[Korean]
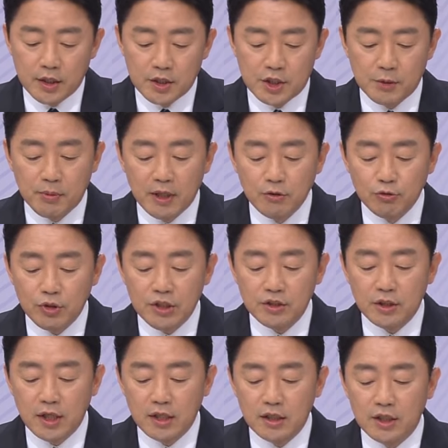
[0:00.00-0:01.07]
지방으로
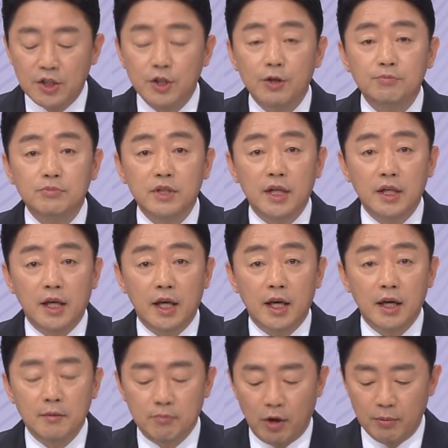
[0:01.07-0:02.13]
이전하는
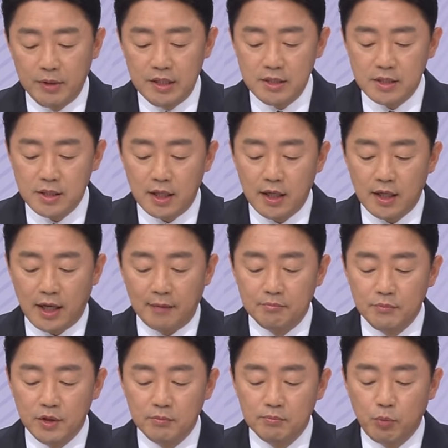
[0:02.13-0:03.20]
기업들에게 법인세
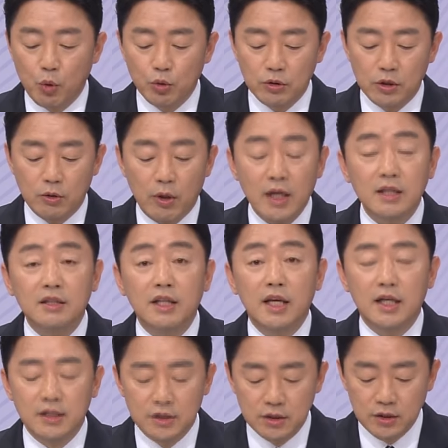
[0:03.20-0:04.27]
감면 폭을
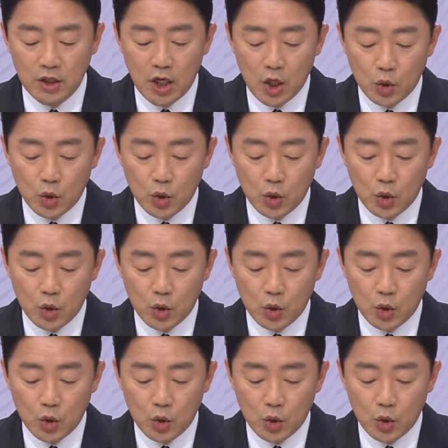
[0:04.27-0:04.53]
확대하는